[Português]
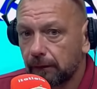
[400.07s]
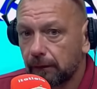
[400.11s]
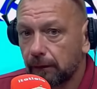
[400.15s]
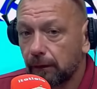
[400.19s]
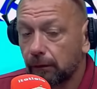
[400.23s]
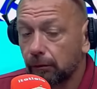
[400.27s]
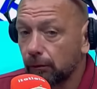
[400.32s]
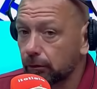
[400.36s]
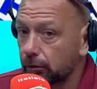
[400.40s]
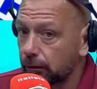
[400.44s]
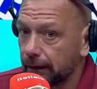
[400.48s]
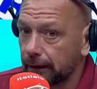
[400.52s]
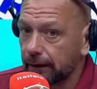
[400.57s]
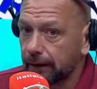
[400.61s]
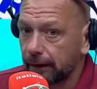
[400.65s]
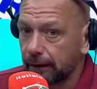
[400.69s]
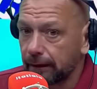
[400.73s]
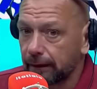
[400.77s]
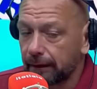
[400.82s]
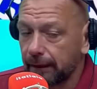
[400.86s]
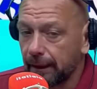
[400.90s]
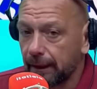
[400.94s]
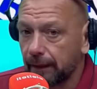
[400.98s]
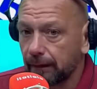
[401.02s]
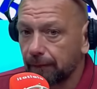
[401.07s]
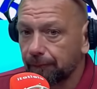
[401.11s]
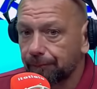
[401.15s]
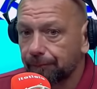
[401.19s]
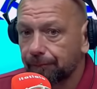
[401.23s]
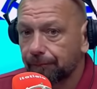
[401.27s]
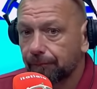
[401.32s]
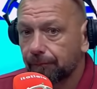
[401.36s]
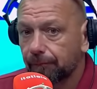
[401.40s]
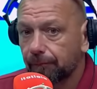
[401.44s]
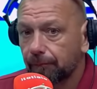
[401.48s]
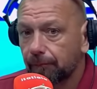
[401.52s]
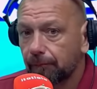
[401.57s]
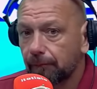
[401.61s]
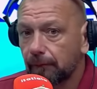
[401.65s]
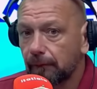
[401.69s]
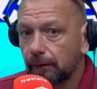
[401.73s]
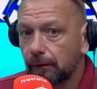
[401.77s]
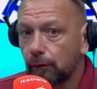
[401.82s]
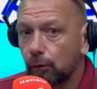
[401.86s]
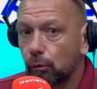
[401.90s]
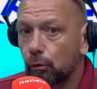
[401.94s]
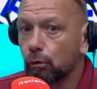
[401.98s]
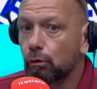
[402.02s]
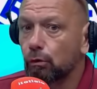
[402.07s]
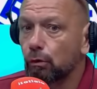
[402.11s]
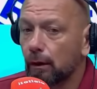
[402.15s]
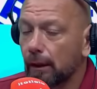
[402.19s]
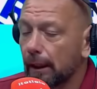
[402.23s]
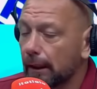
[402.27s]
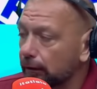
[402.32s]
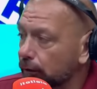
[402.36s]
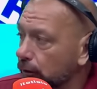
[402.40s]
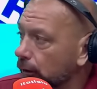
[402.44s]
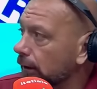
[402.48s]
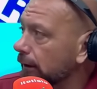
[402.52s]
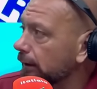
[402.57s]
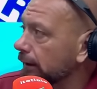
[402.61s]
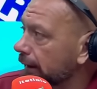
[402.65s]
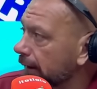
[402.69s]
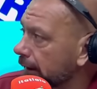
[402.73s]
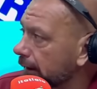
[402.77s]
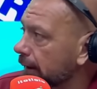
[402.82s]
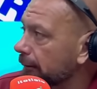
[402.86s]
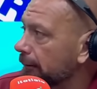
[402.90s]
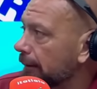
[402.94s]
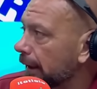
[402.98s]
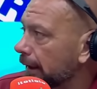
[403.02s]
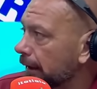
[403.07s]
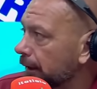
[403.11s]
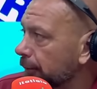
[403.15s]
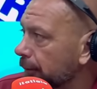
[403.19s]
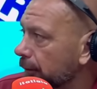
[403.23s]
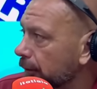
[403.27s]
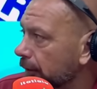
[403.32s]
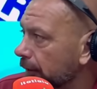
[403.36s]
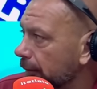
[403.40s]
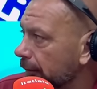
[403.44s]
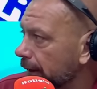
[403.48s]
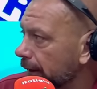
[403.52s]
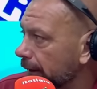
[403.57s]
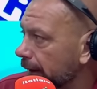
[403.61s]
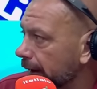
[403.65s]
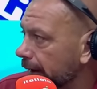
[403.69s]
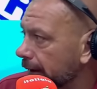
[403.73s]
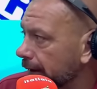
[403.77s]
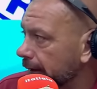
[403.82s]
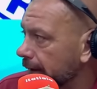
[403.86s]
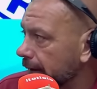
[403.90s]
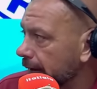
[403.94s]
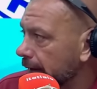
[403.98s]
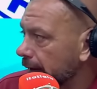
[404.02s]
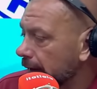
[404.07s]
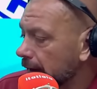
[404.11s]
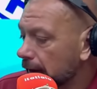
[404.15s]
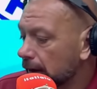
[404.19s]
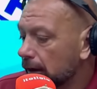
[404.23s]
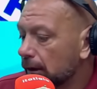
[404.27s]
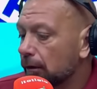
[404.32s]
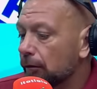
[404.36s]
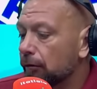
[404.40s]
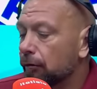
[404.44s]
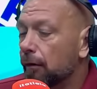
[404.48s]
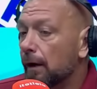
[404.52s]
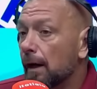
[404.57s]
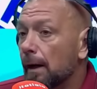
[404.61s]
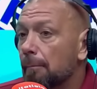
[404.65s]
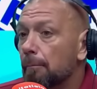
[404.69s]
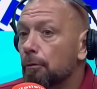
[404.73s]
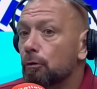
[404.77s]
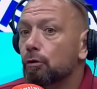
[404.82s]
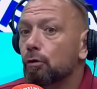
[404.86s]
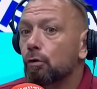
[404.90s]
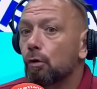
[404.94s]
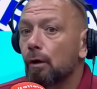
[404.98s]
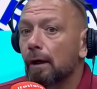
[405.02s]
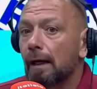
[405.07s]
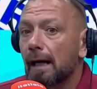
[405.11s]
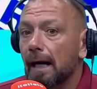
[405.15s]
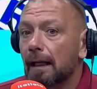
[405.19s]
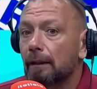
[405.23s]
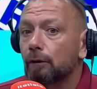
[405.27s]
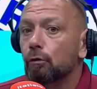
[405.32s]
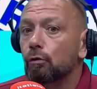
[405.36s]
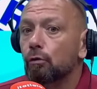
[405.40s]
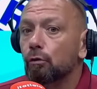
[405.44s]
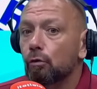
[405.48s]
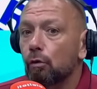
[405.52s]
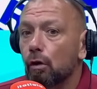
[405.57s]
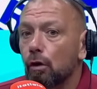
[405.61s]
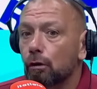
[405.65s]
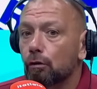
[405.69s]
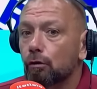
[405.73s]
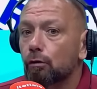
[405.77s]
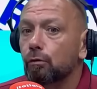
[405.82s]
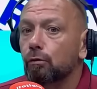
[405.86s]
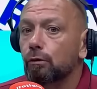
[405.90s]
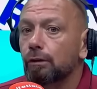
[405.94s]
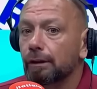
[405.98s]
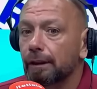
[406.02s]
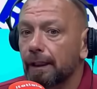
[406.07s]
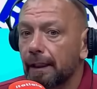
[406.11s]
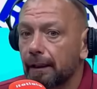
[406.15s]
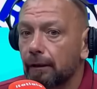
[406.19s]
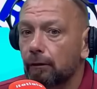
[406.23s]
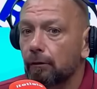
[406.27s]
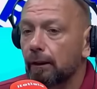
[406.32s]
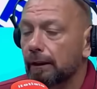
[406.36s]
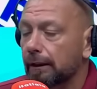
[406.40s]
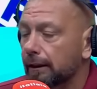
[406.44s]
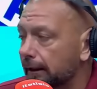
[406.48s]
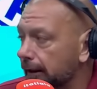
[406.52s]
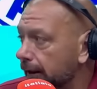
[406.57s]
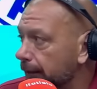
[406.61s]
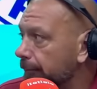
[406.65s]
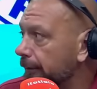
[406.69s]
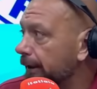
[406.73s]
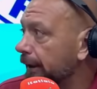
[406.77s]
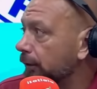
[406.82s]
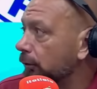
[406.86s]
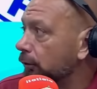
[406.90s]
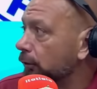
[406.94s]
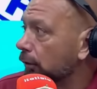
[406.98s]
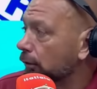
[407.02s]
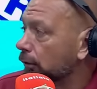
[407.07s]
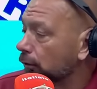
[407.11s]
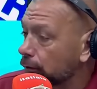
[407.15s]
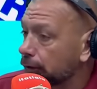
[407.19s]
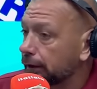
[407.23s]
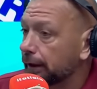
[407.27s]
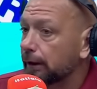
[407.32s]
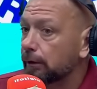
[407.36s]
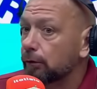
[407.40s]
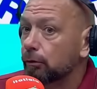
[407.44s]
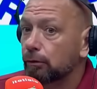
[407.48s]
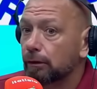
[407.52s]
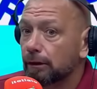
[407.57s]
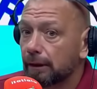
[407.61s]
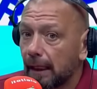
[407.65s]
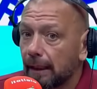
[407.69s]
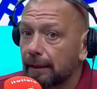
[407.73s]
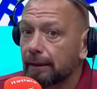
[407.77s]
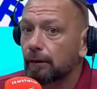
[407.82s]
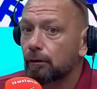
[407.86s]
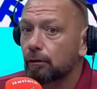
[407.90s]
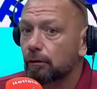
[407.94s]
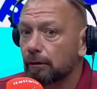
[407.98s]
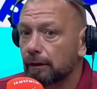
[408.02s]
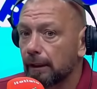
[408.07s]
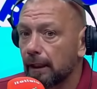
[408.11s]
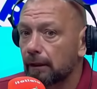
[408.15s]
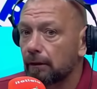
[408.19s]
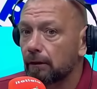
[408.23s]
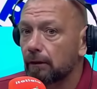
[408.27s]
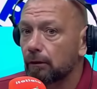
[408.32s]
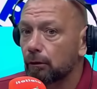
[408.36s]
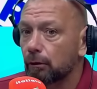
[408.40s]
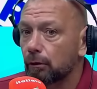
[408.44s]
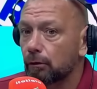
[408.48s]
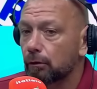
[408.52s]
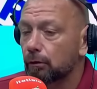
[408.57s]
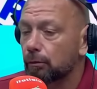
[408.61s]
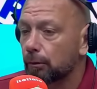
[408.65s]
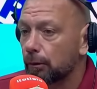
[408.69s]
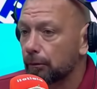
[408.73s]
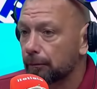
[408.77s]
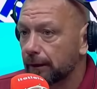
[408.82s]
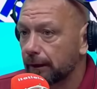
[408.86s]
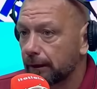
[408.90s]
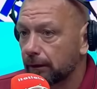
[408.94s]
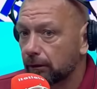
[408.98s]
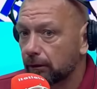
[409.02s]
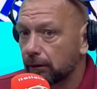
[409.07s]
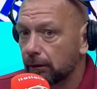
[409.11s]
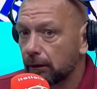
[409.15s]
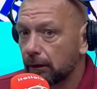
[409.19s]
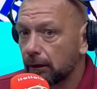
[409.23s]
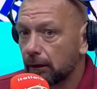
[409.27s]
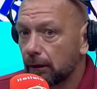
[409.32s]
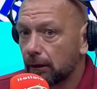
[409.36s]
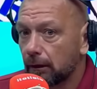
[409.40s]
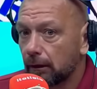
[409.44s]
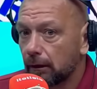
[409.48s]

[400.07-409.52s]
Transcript: que eu não sei se eles têm, os jogadores têm que chamar a responsabilidade. Vamos jogar do nosso jeito aqui, porque do nosso jeito já deu certo em outros momentos.